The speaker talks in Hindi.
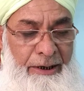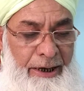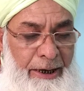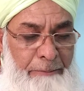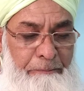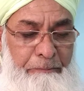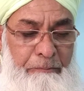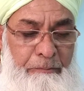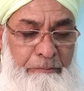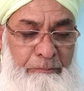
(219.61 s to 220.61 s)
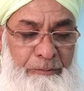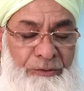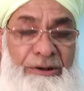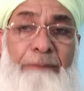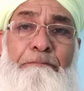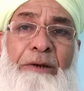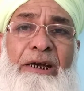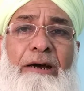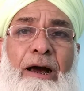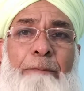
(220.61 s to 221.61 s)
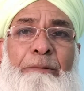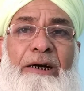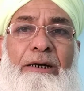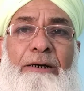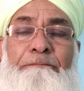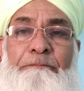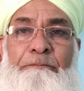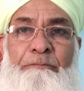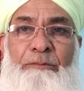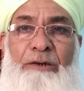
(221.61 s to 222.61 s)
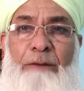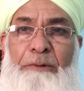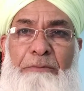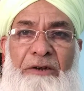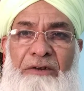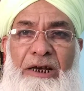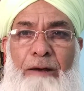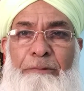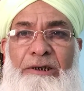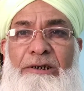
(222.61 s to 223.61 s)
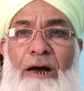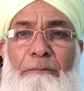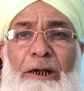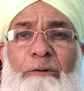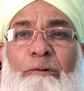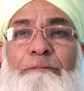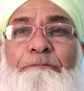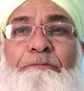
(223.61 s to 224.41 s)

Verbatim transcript: कि जब भी आपका आपकी बीवी आपके सामने हो